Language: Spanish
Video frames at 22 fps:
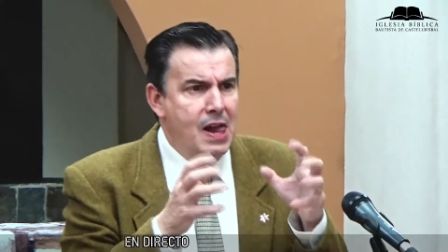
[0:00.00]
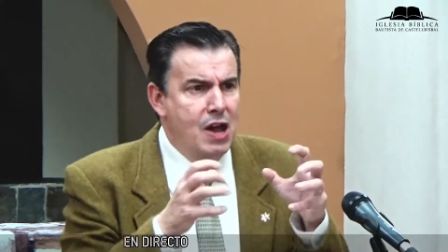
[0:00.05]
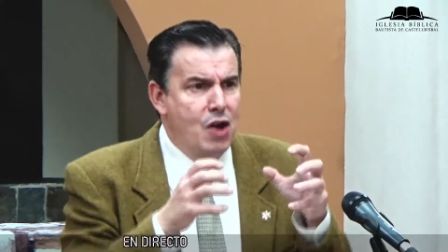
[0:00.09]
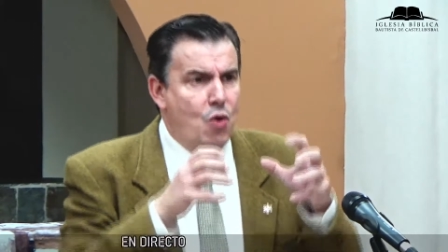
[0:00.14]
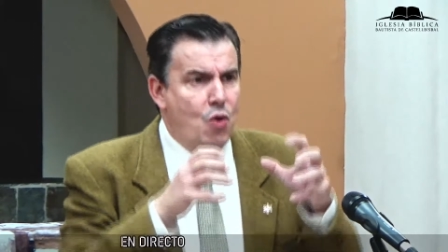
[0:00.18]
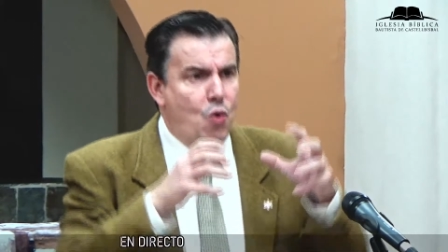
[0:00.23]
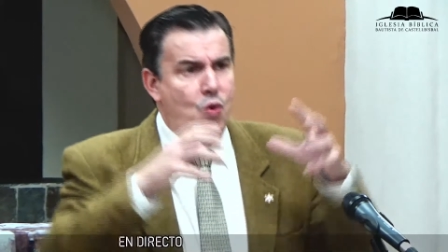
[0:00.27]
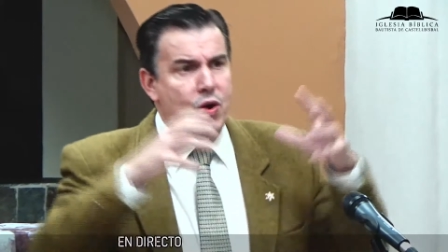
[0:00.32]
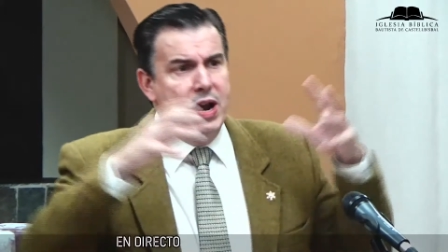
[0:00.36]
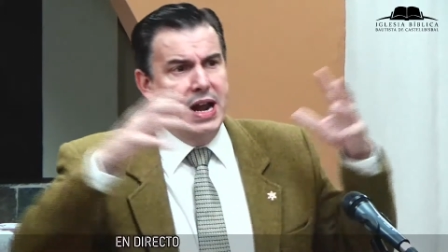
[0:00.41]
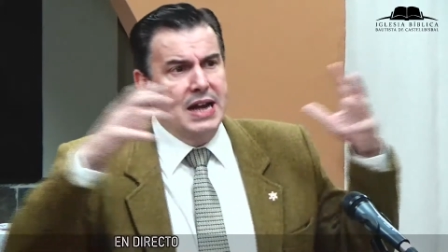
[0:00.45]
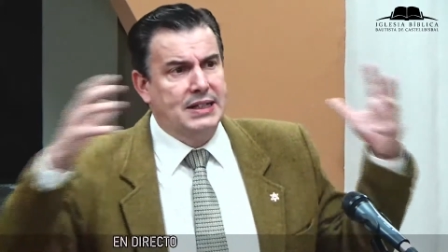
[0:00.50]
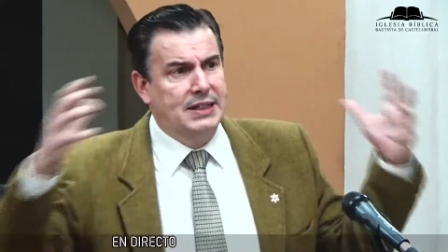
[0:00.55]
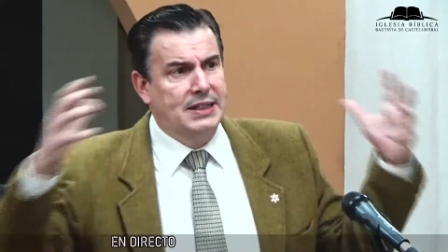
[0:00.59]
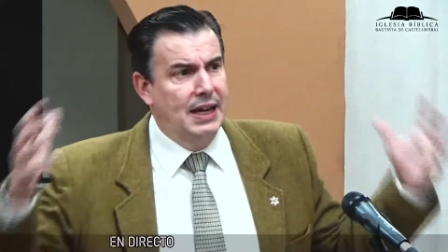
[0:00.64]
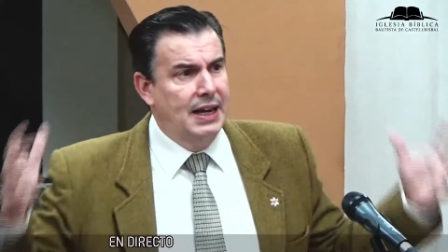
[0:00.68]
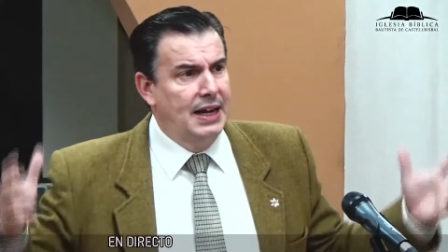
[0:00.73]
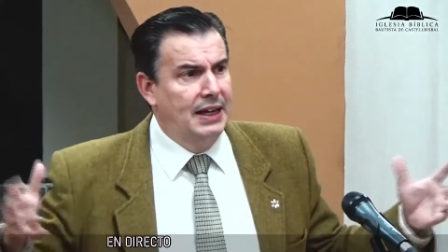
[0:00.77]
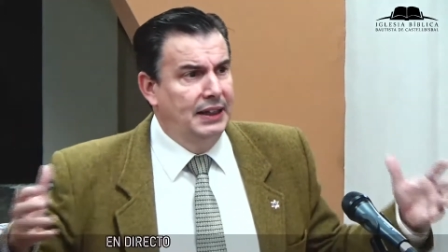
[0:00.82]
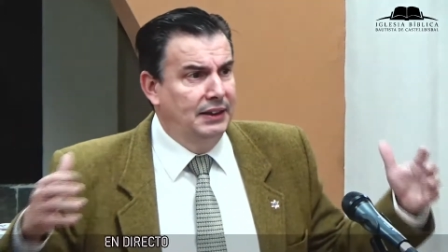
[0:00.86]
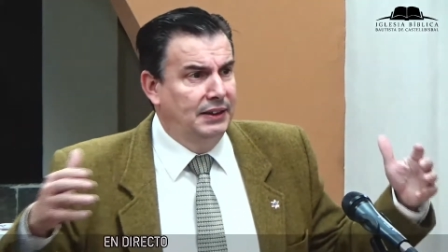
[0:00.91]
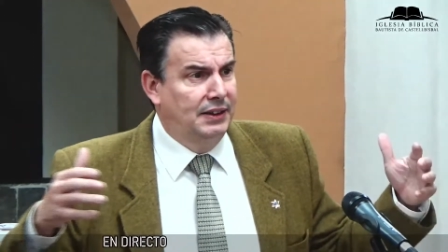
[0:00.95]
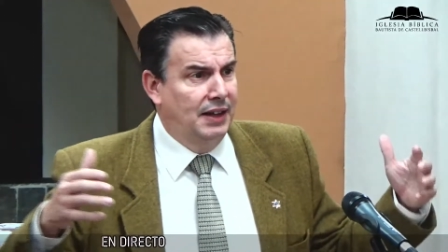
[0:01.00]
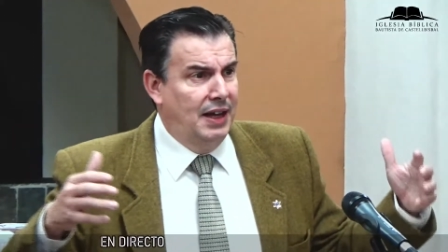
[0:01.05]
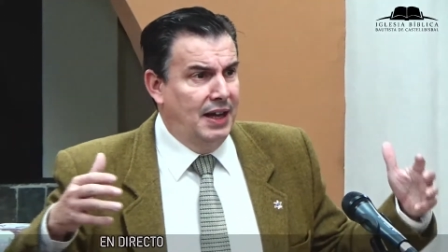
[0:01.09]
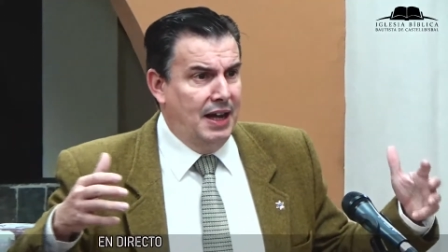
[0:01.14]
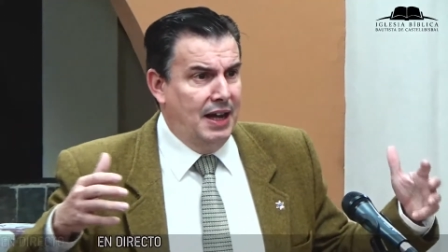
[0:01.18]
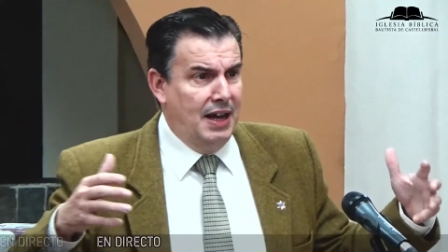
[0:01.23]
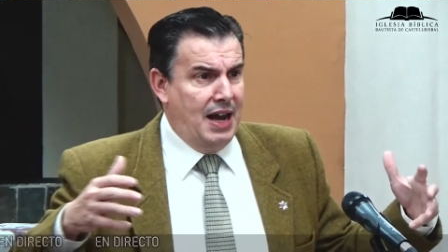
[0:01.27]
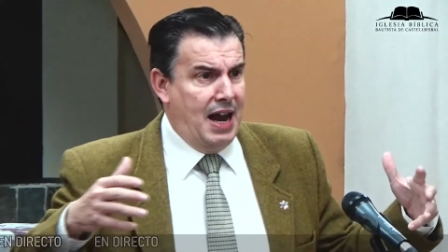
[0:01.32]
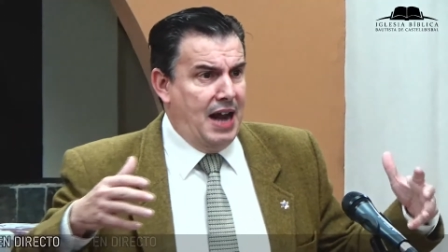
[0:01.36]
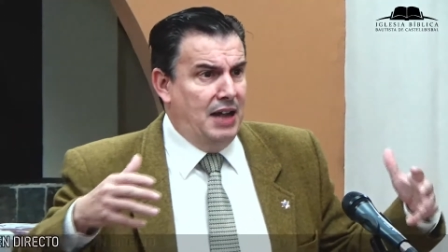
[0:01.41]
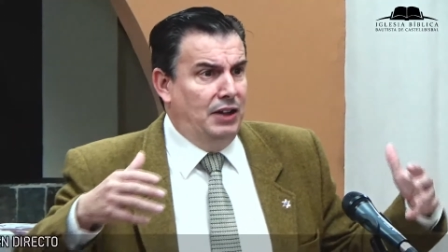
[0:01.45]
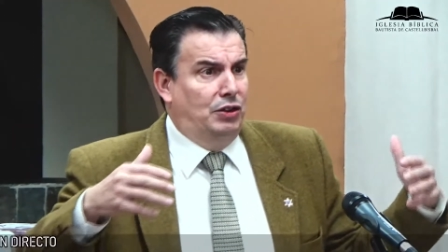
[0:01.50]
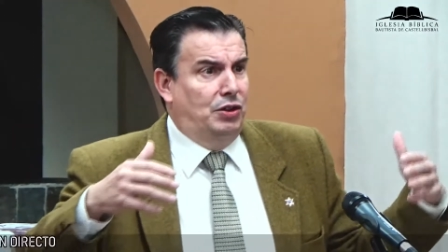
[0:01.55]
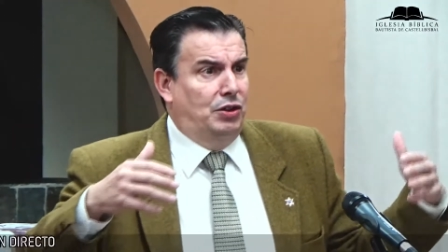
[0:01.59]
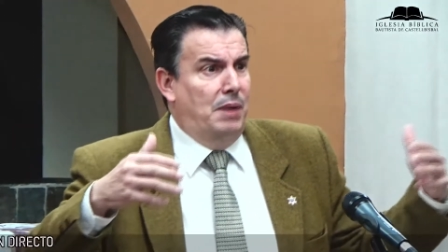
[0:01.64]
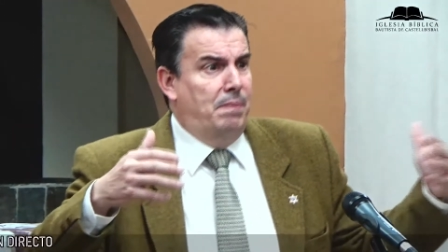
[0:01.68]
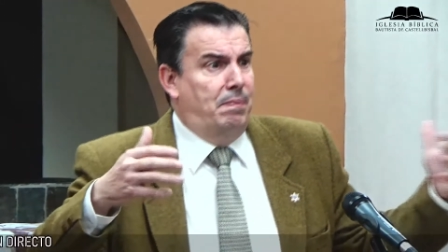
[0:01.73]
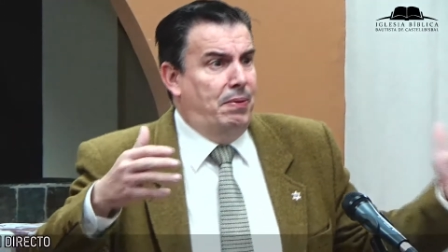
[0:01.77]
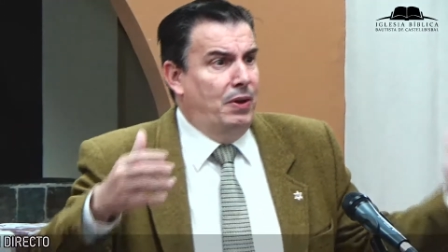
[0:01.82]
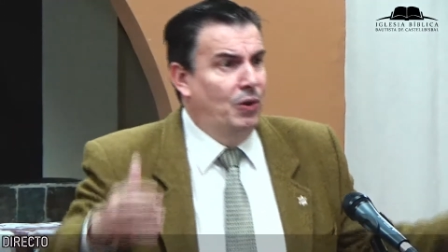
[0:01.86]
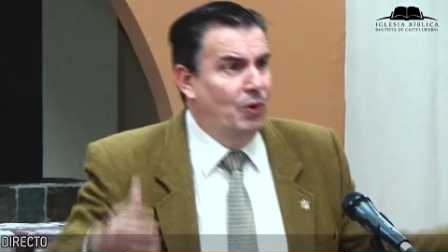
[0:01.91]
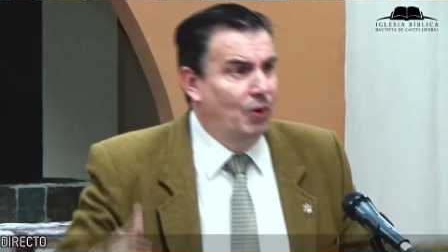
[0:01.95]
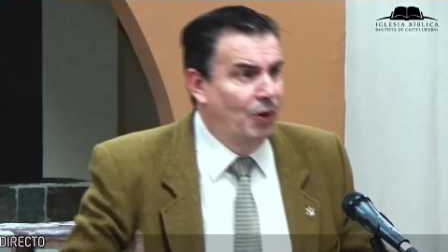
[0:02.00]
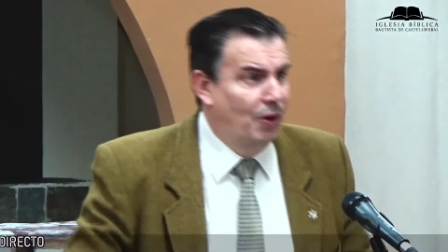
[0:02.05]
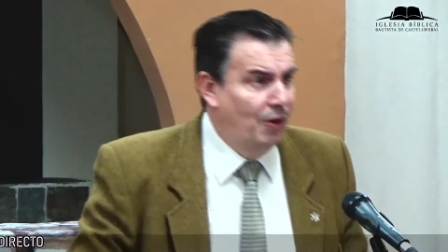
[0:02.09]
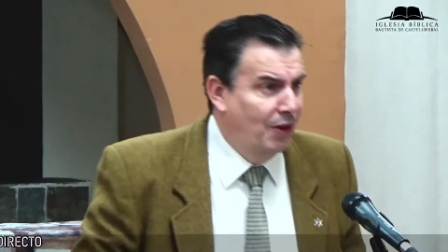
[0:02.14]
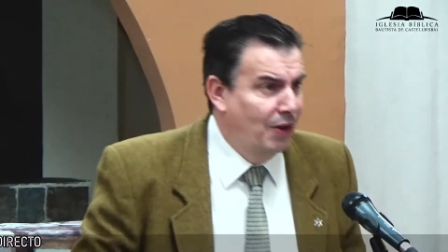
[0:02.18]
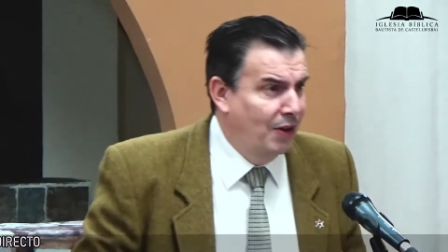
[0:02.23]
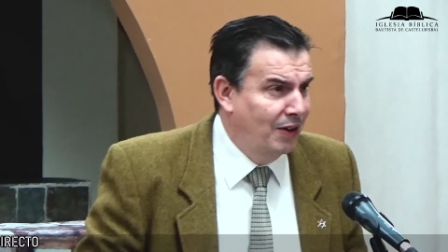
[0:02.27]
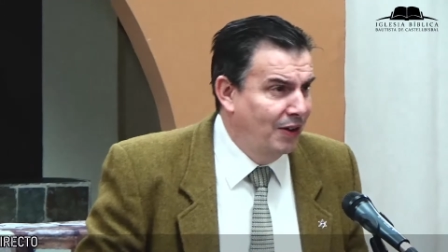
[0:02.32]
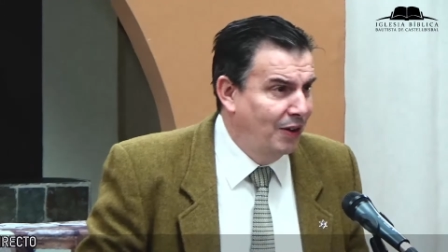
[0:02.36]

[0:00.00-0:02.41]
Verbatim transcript: un excelente entrepreneur